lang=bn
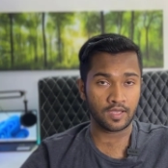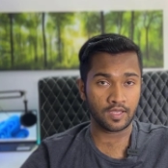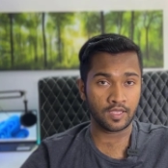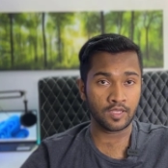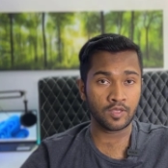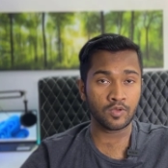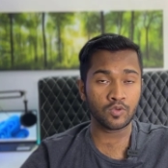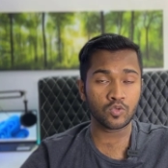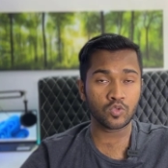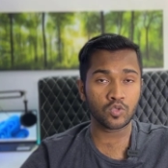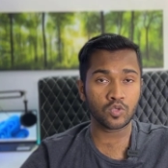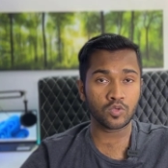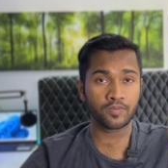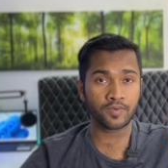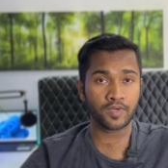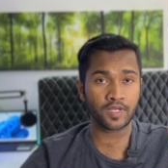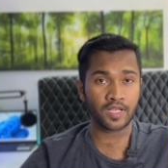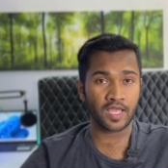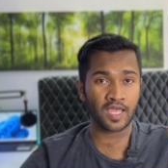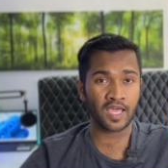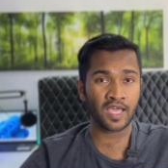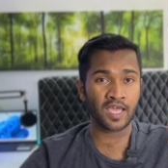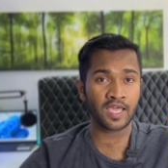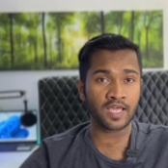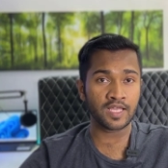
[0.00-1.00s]
ইউটিউবের
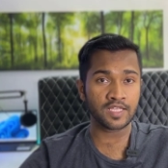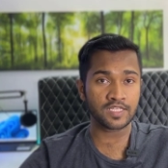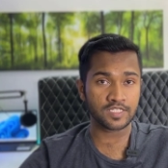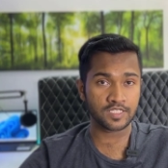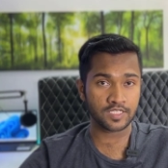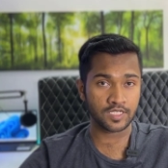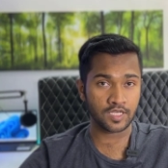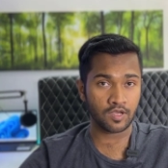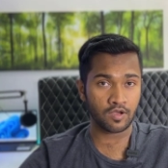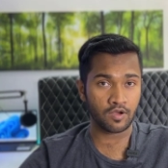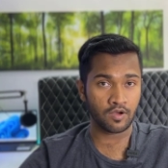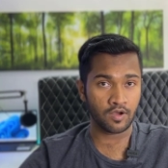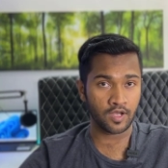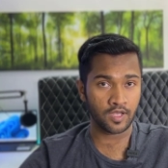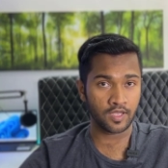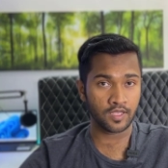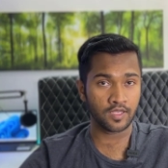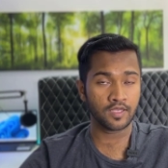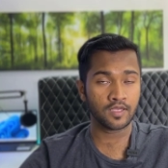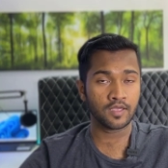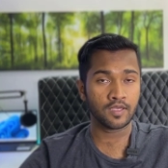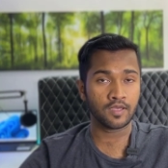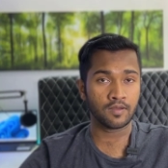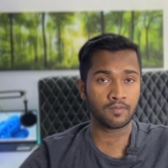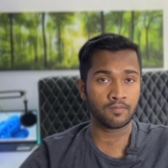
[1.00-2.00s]
এগেনস্টে হয়
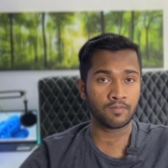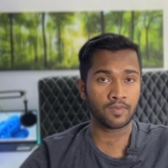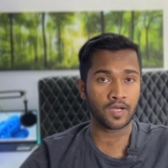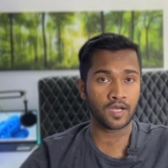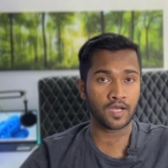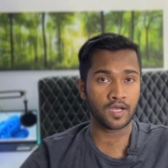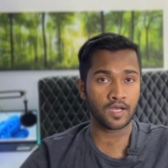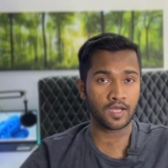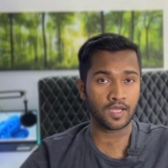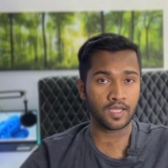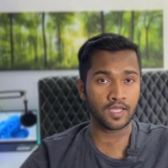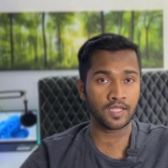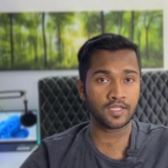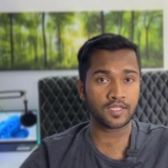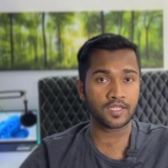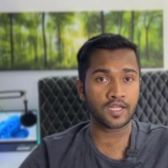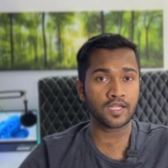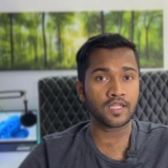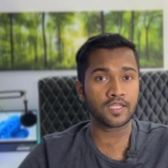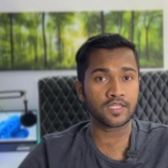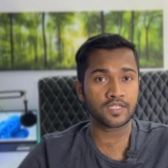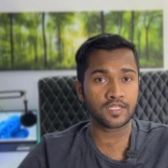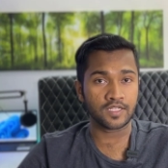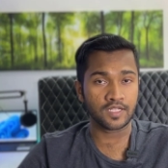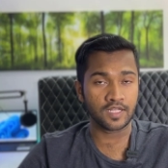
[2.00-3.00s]
বা
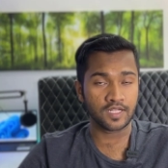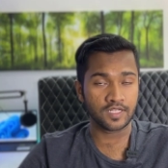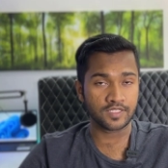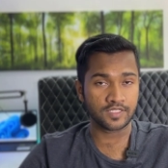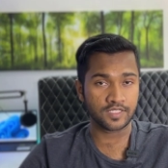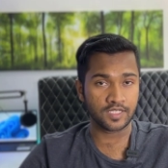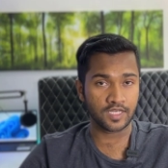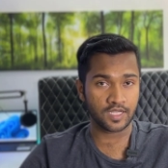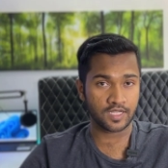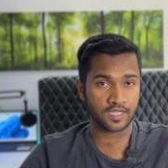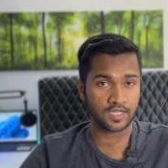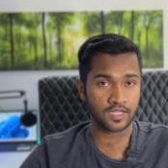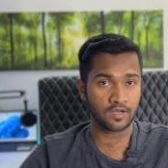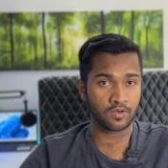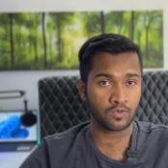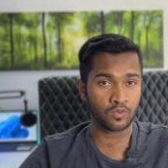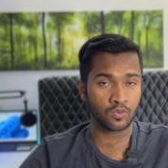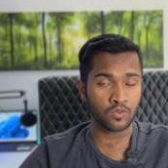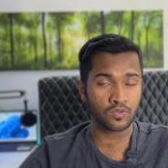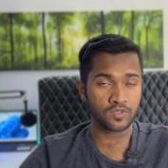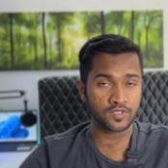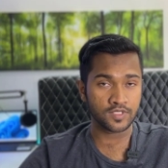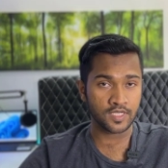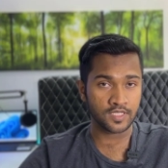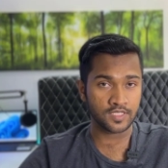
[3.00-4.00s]
ইন্টারন্যাশনাল যে একটা
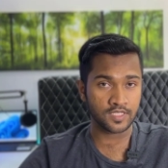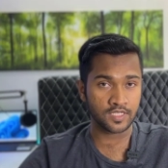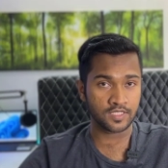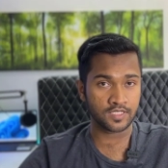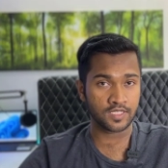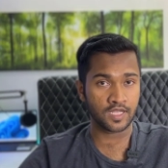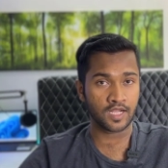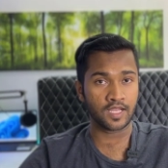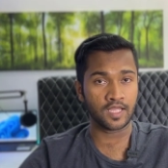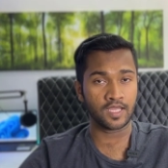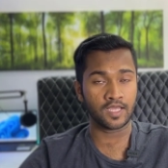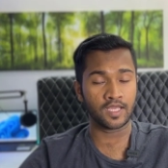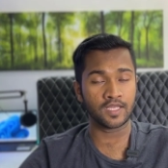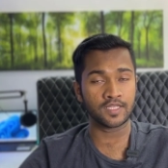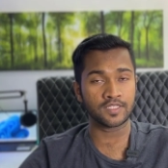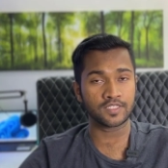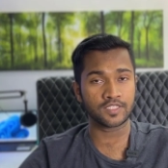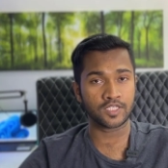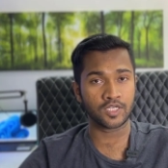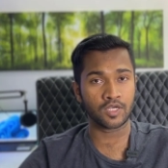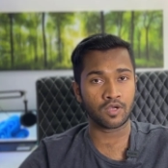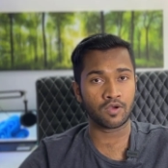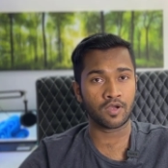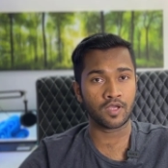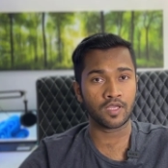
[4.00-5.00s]
রুলস আছে তার
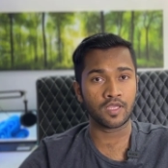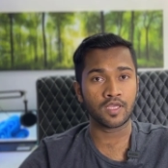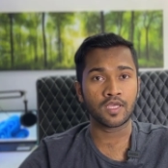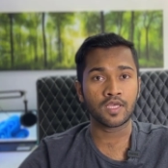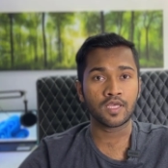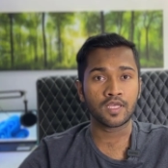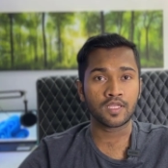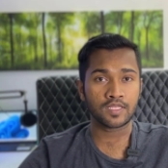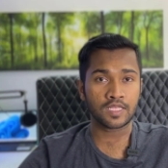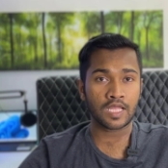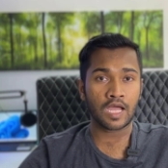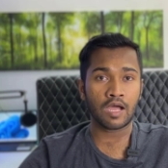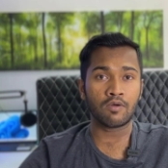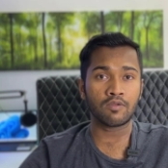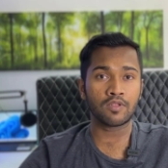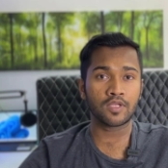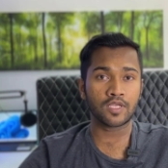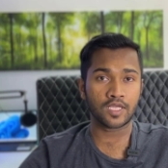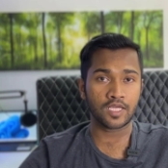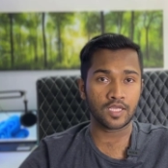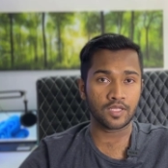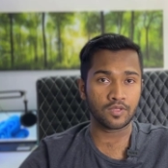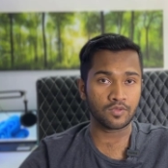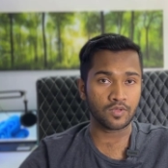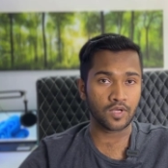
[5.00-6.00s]
এগেনস্টে হয় তাহলে
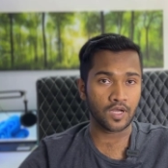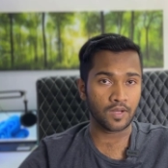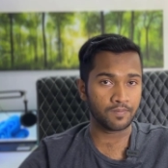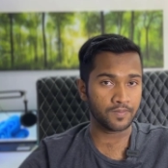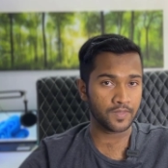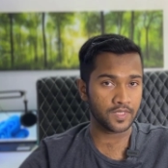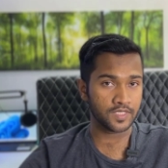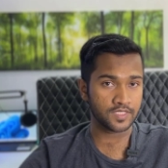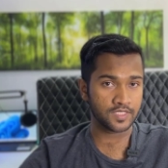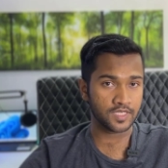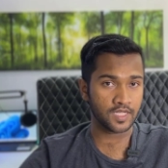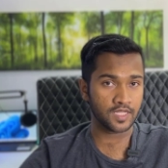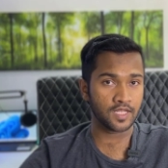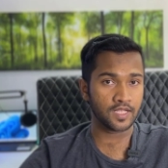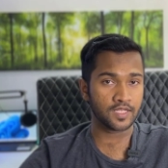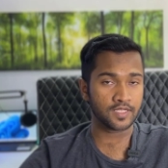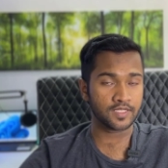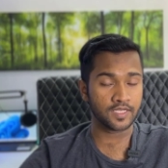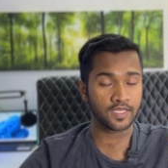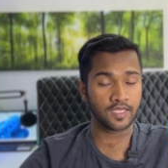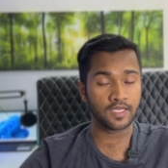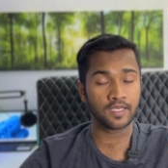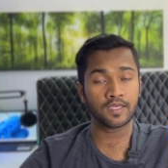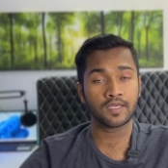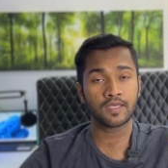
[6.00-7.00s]
কিন্তু আপনার
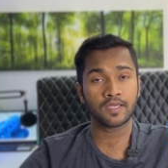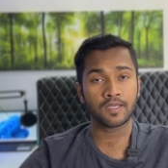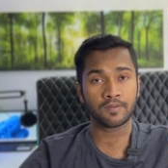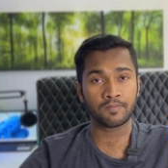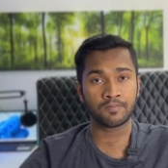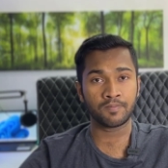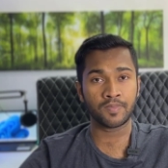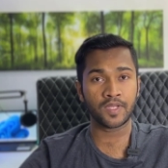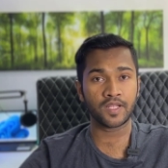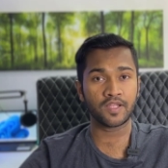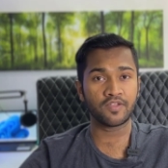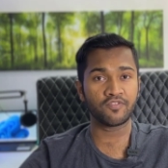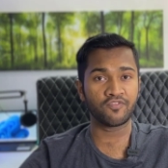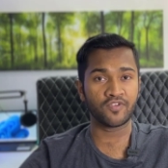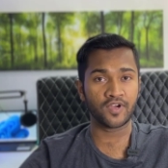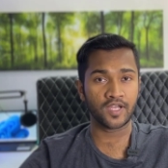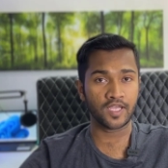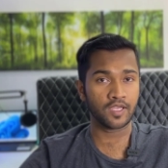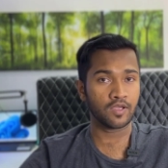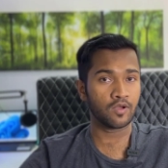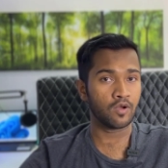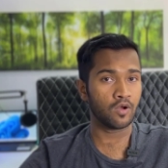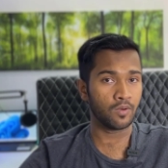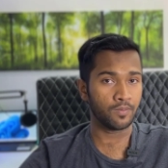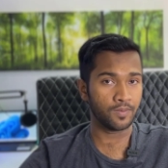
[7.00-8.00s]
চ্যানেলটি ভেরিফাই
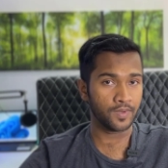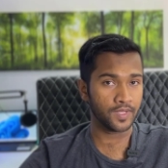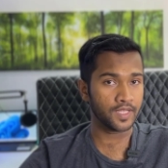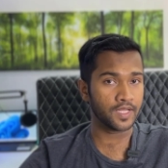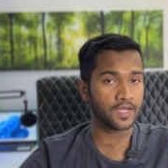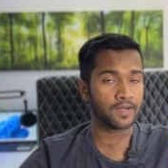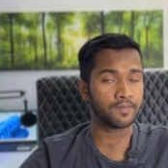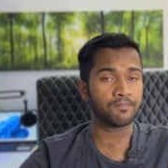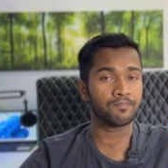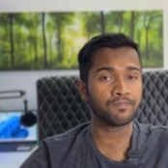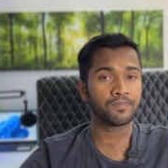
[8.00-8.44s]
হবে না